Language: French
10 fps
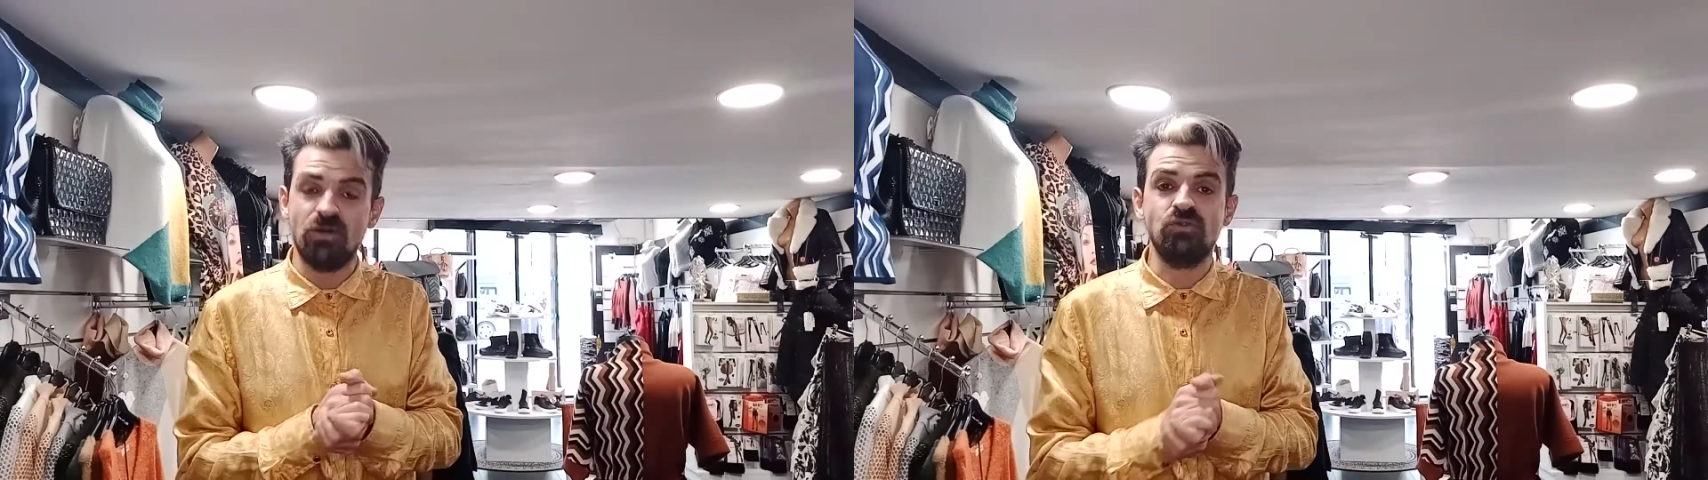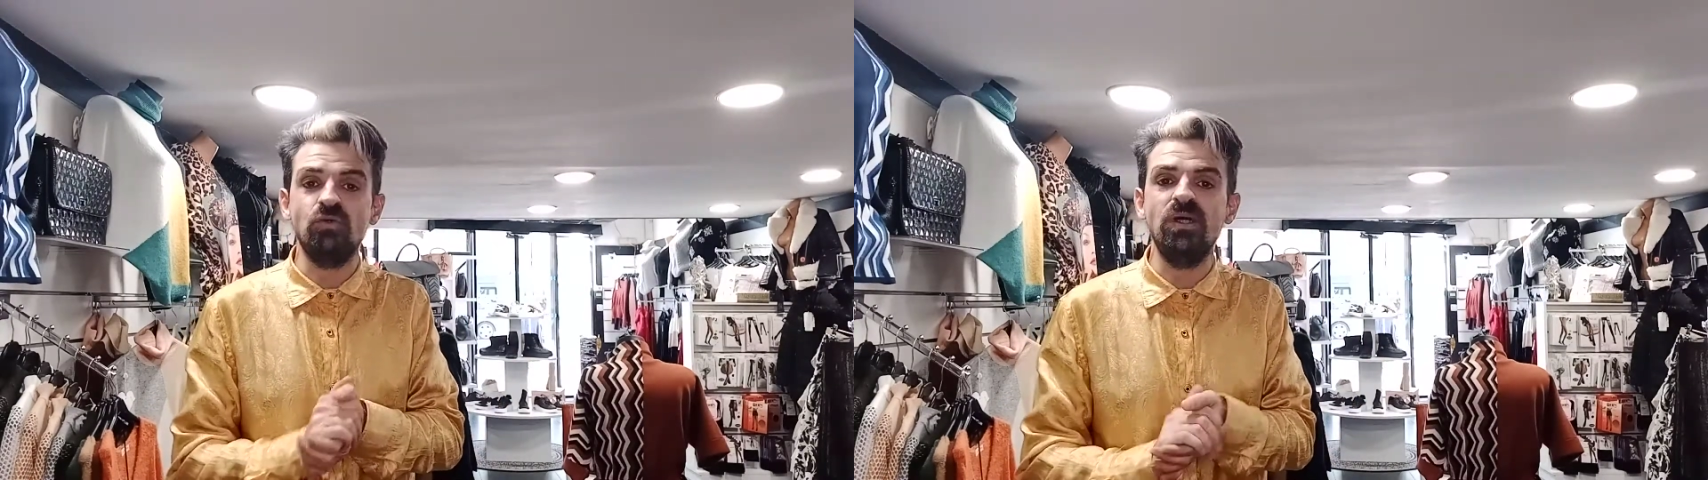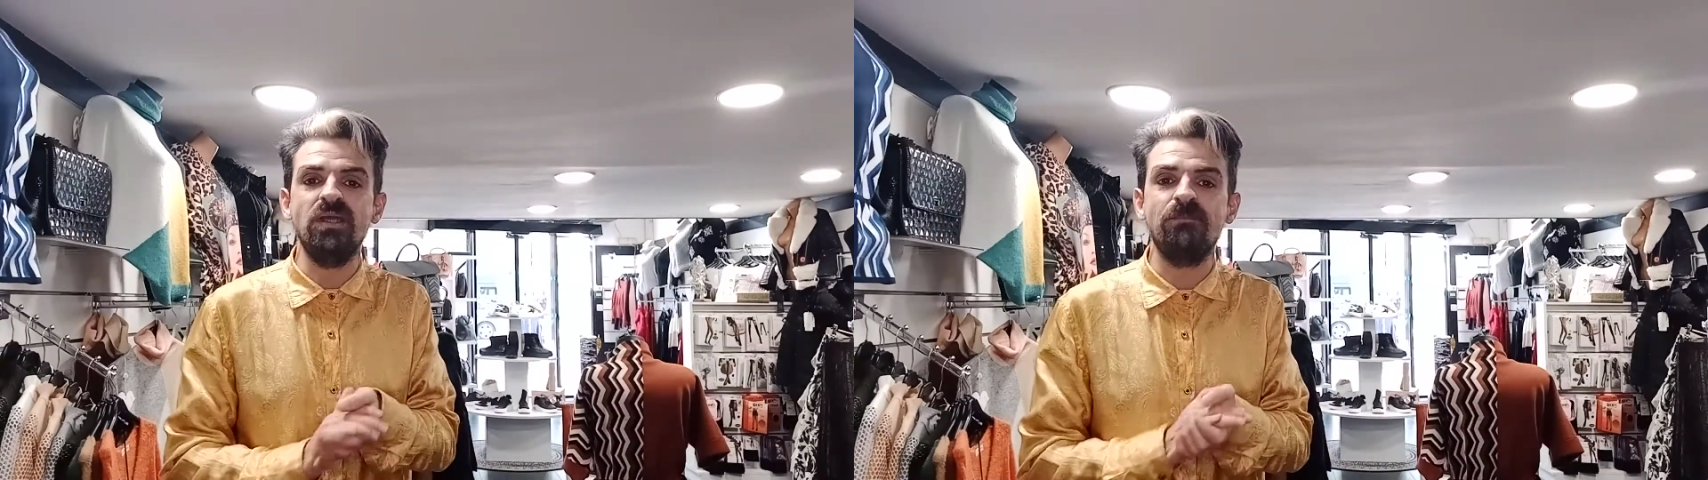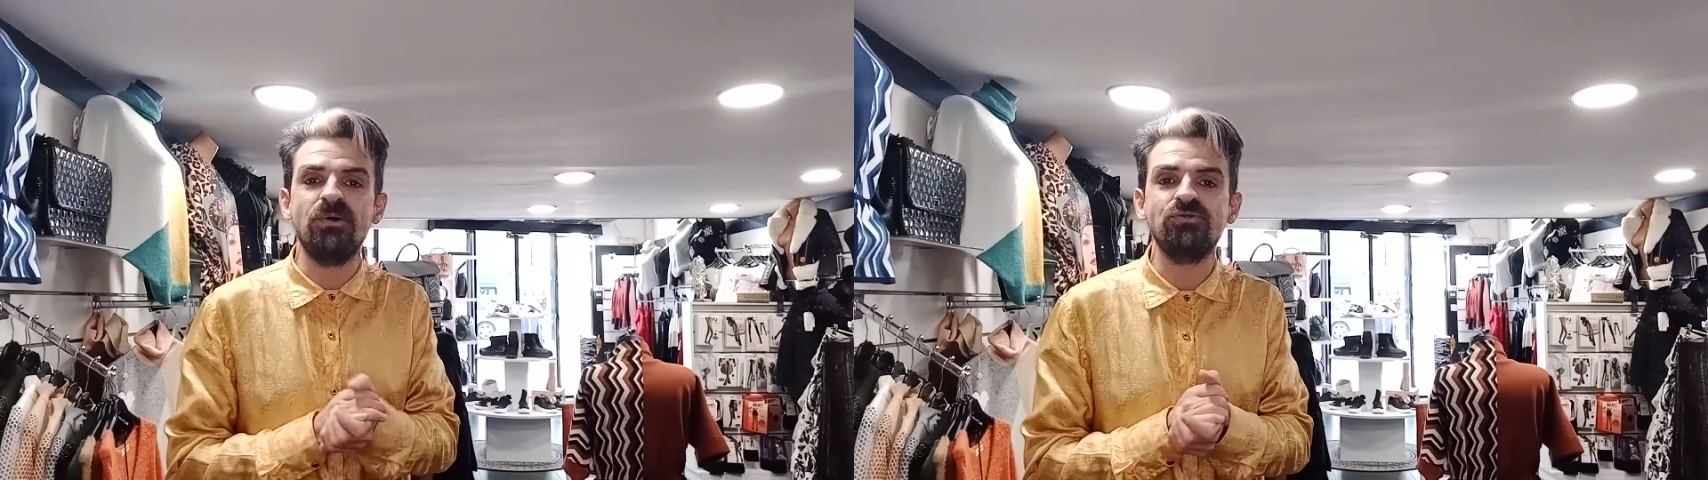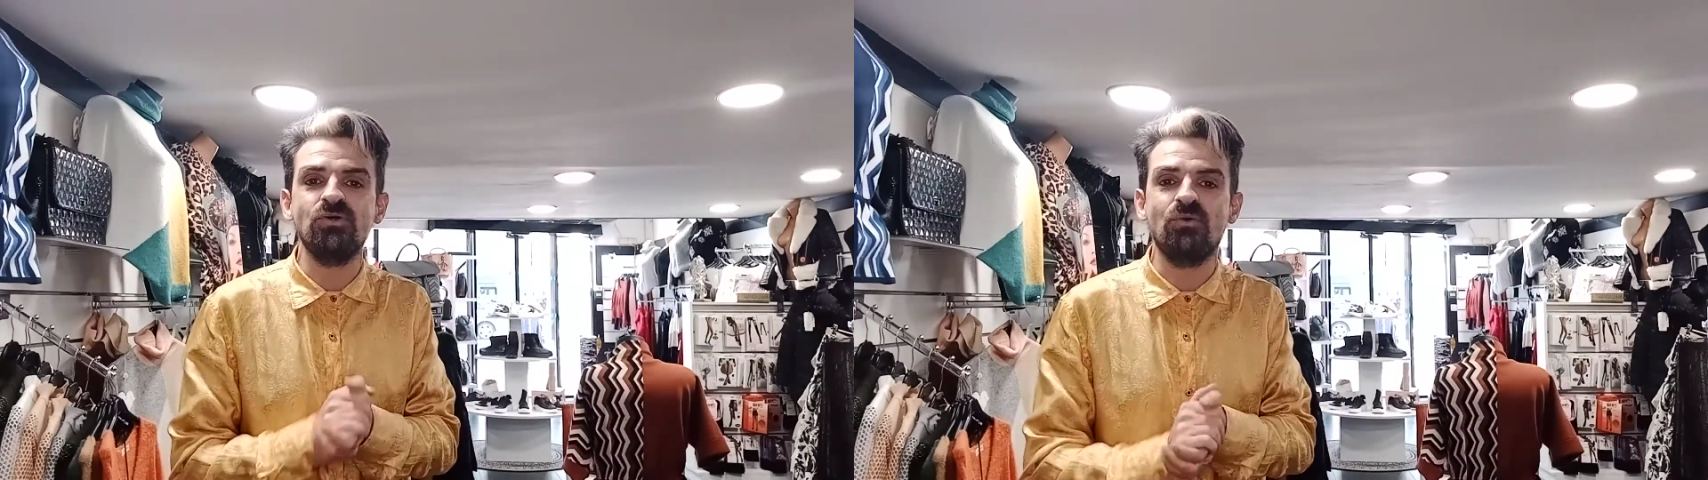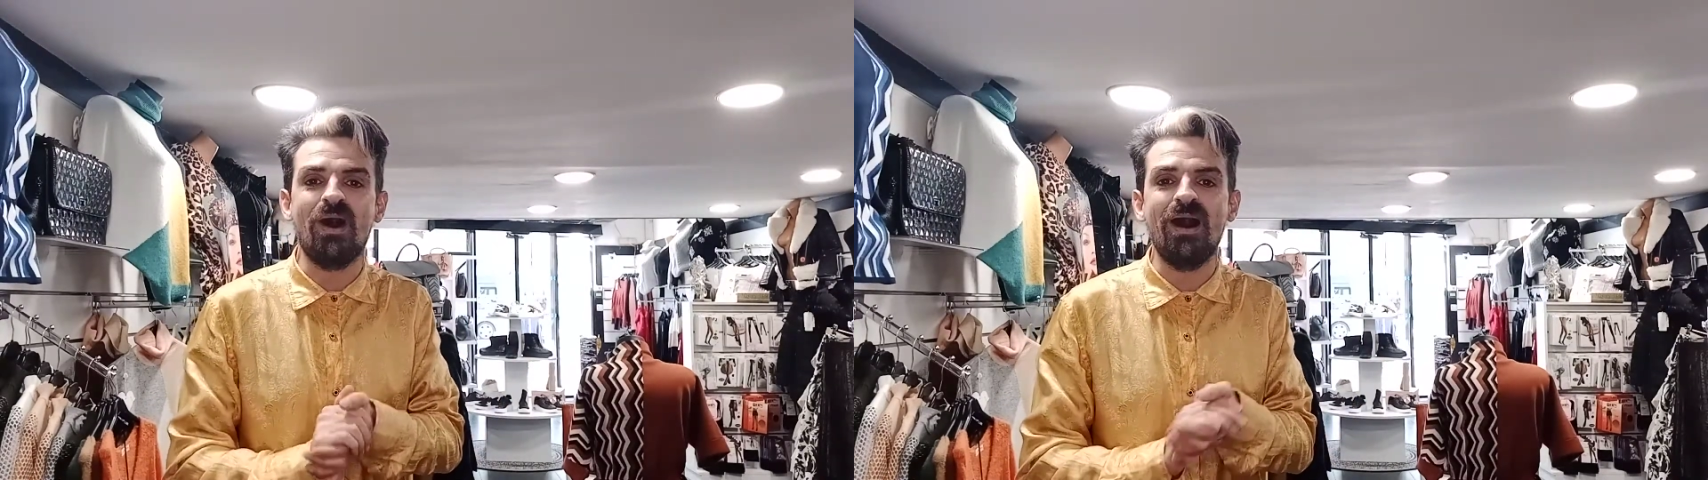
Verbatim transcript: tout et n'importe quoi.